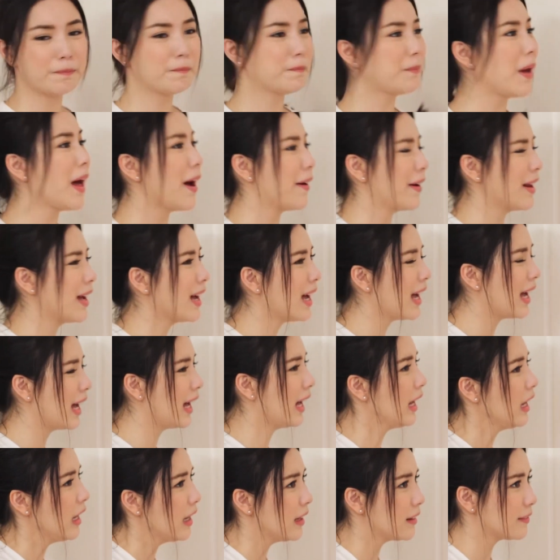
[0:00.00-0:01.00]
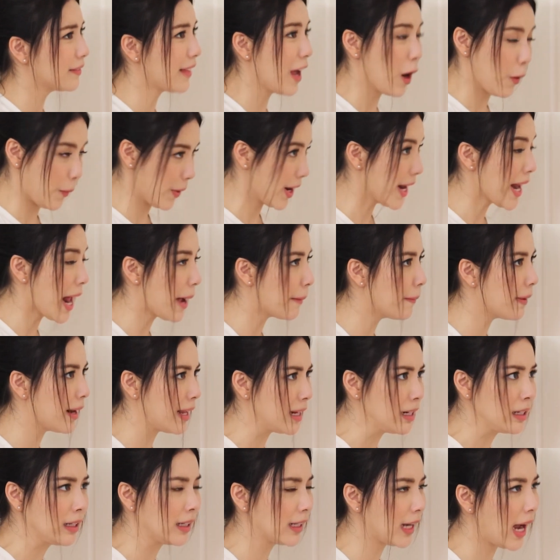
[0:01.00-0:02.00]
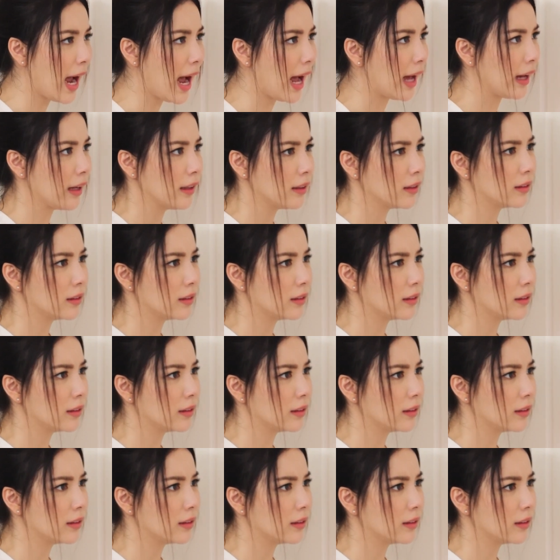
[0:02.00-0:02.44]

เปล่านะคะ แต๋วไม่ได้ทำอะไรเลยค่ะ